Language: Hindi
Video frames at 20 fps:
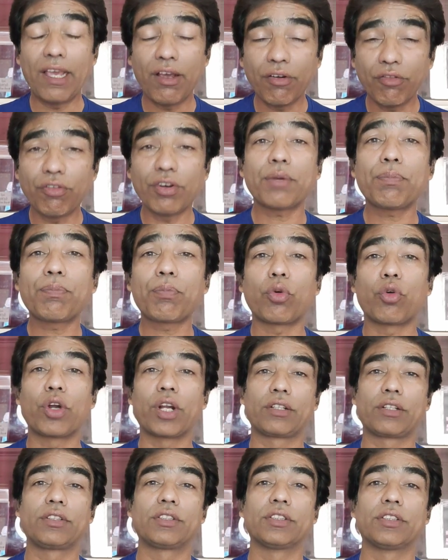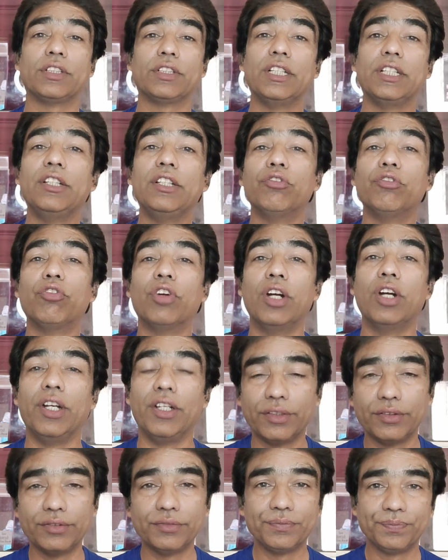एवर प्रोडक्ट इन
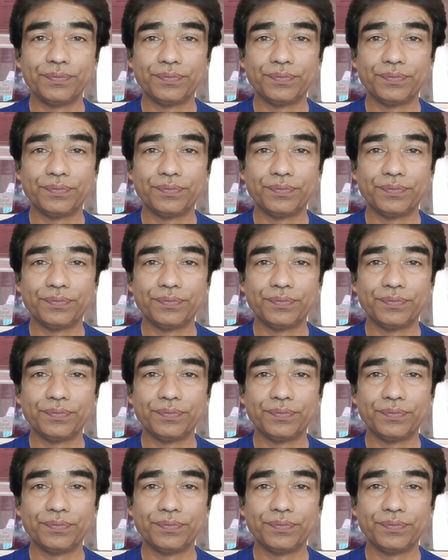वर्ल्ड